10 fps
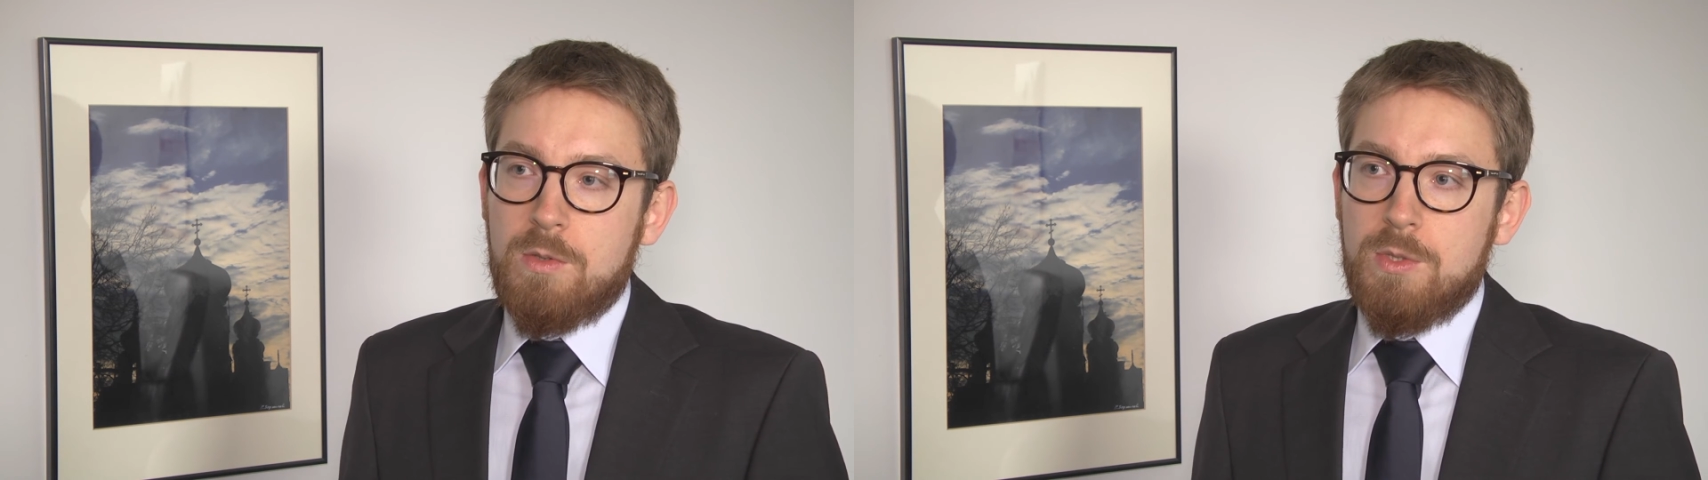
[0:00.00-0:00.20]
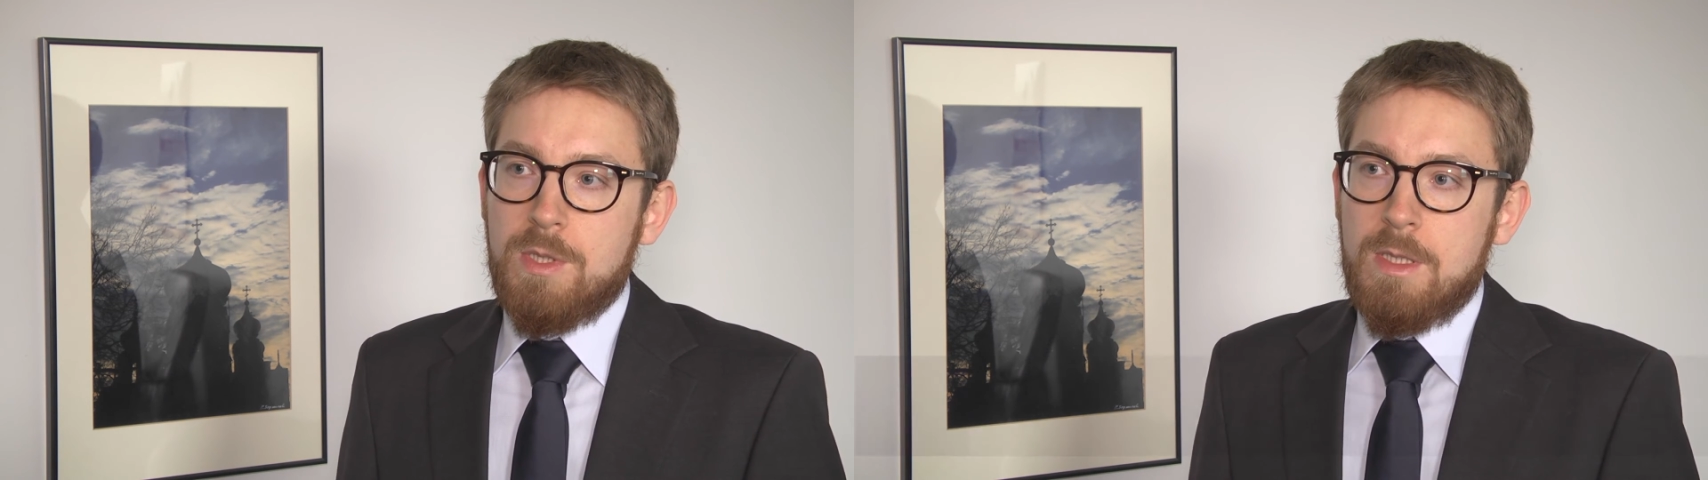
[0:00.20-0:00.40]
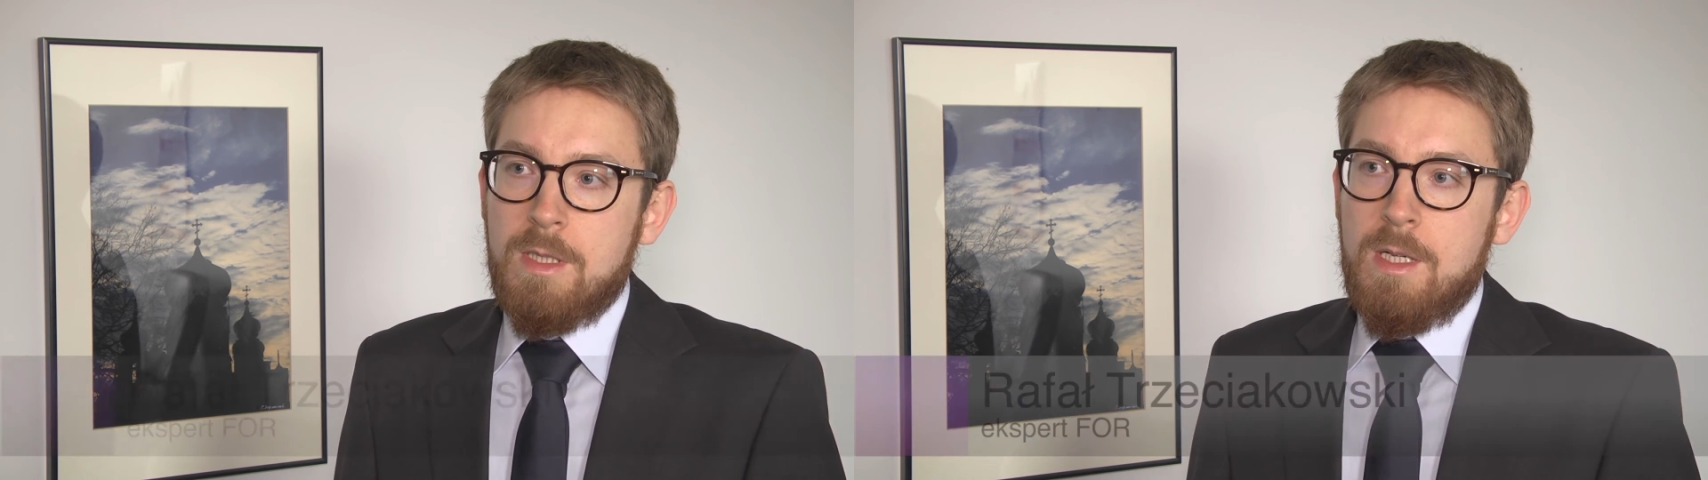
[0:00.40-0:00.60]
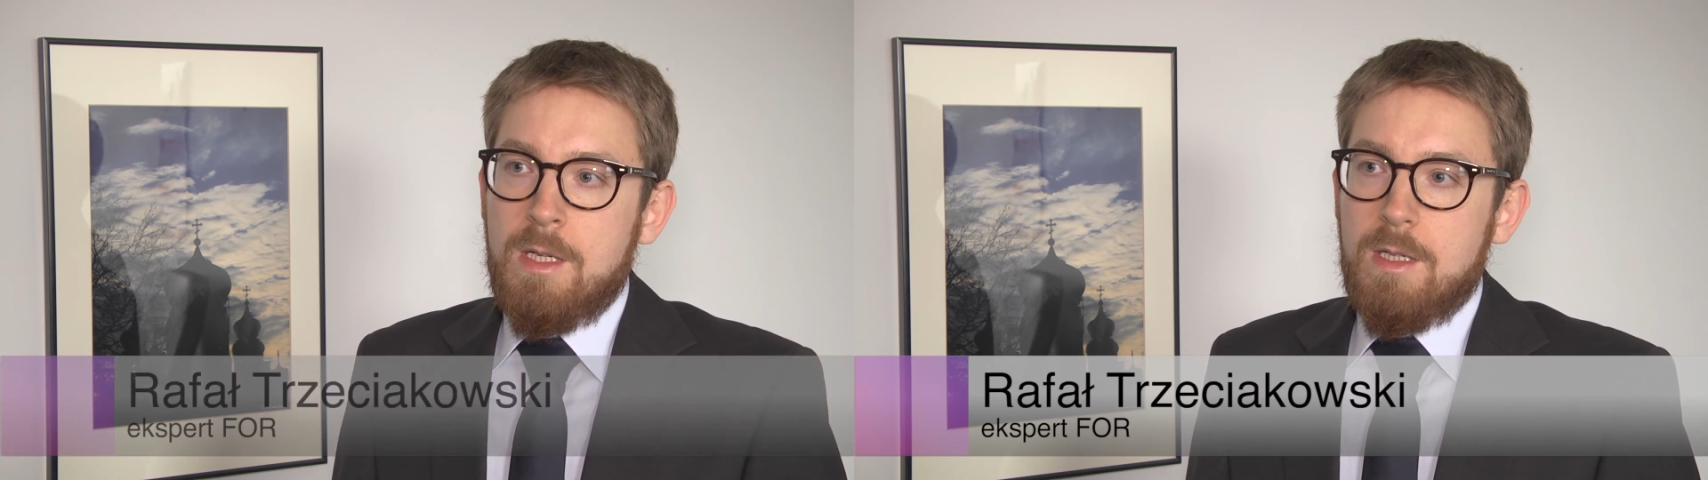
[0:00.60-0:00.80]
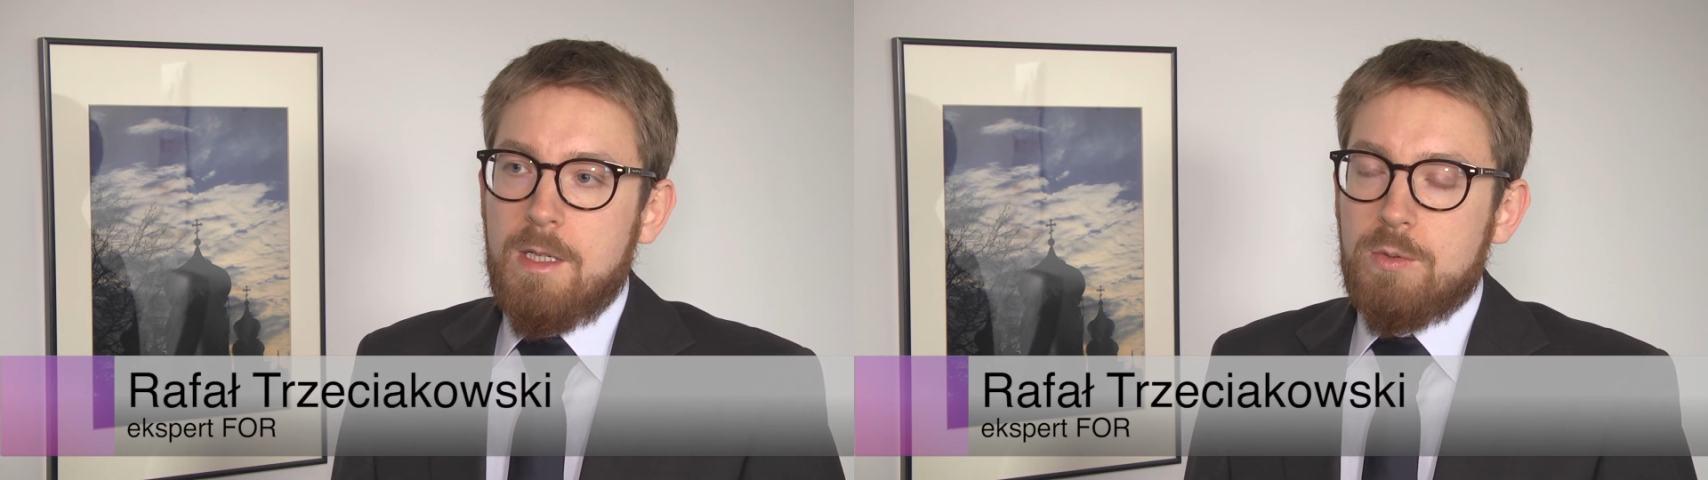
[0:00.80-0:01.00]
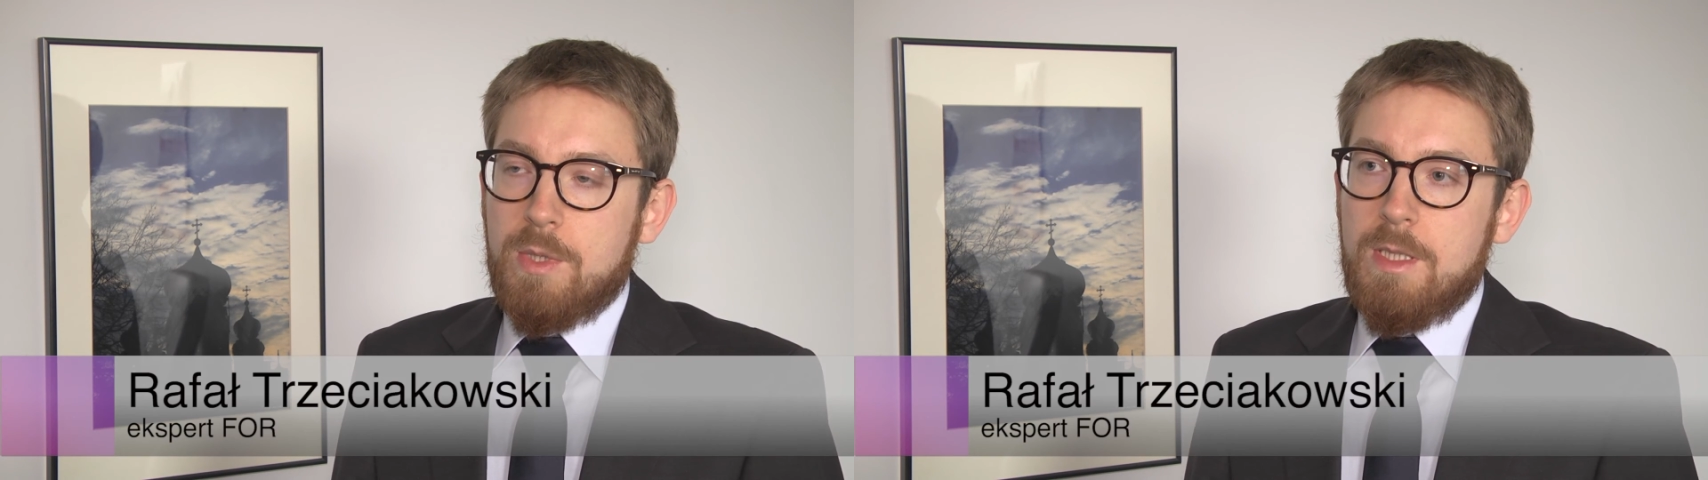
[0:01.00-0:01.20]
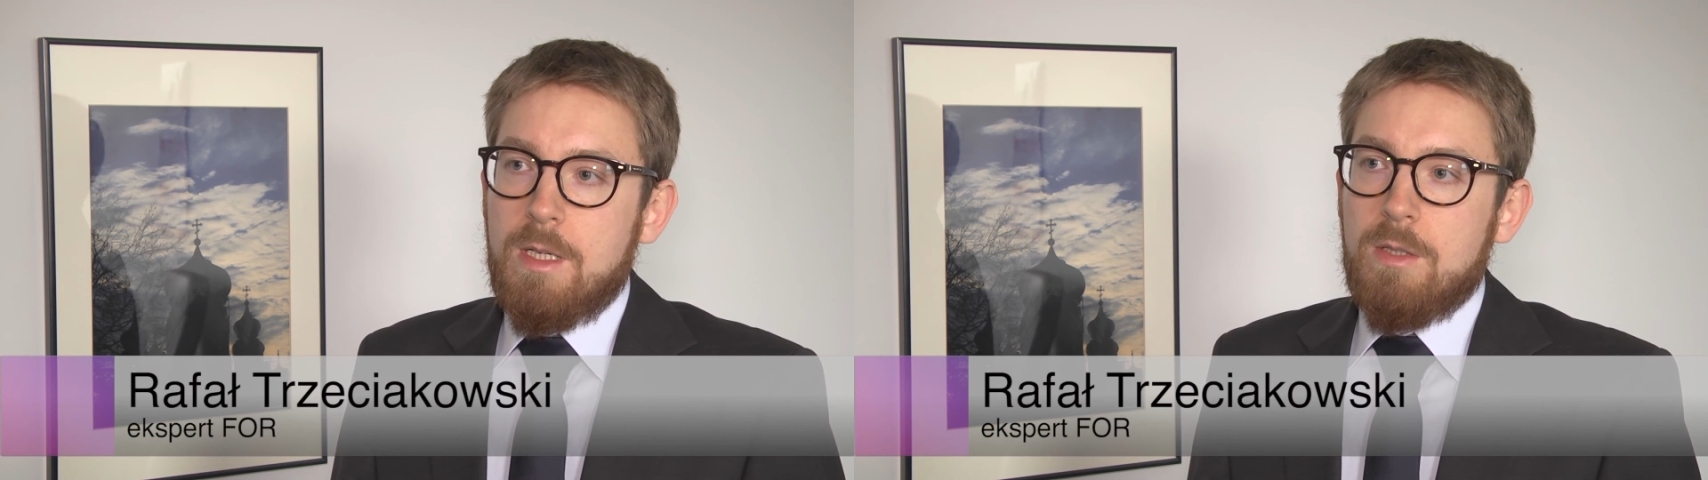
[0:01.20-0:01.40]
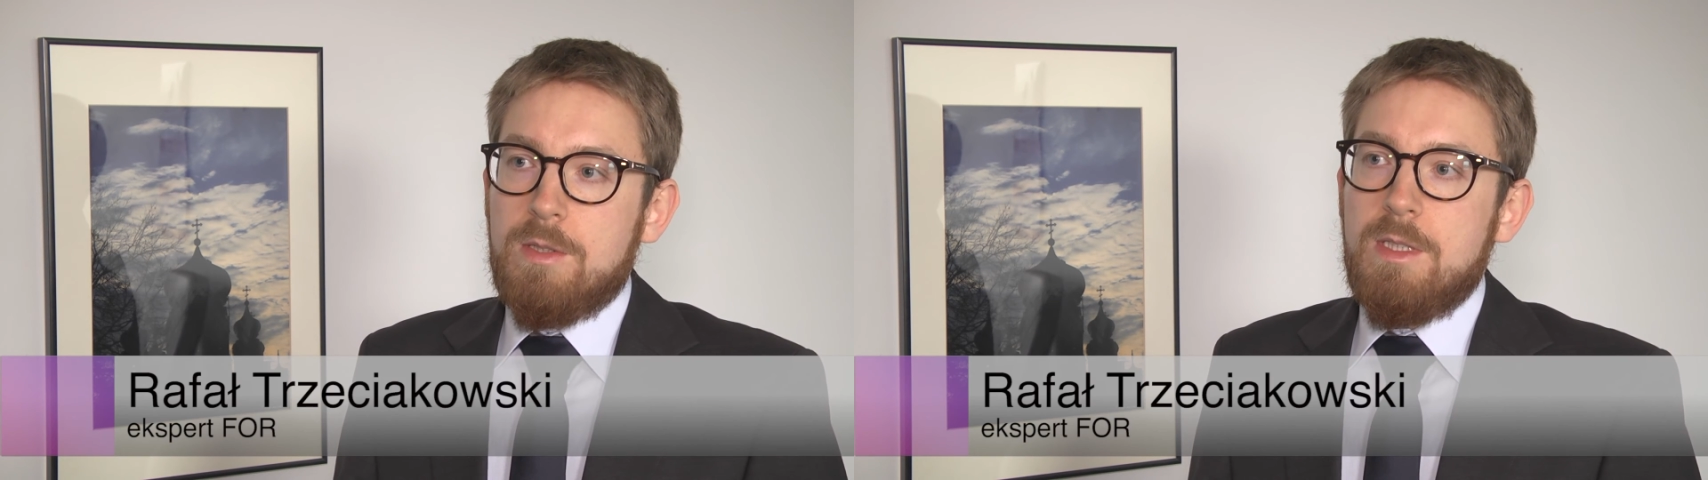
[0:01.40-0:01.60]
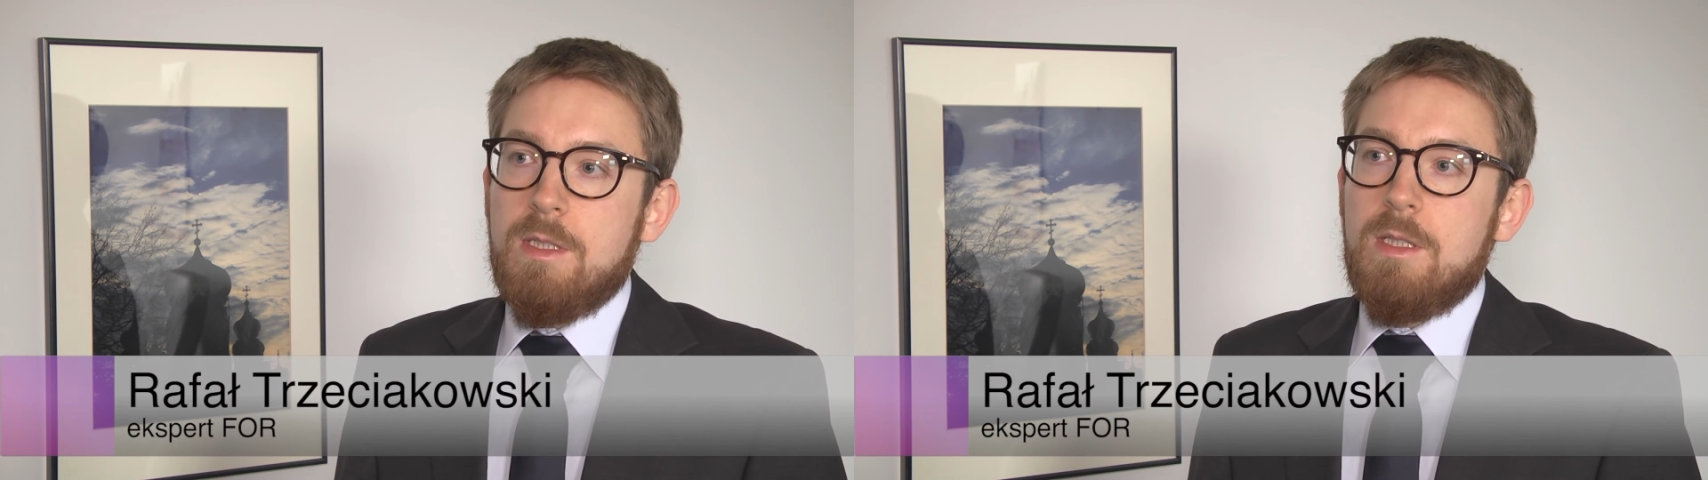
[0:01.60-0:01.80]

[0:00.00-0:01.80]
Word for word: którzy, który od,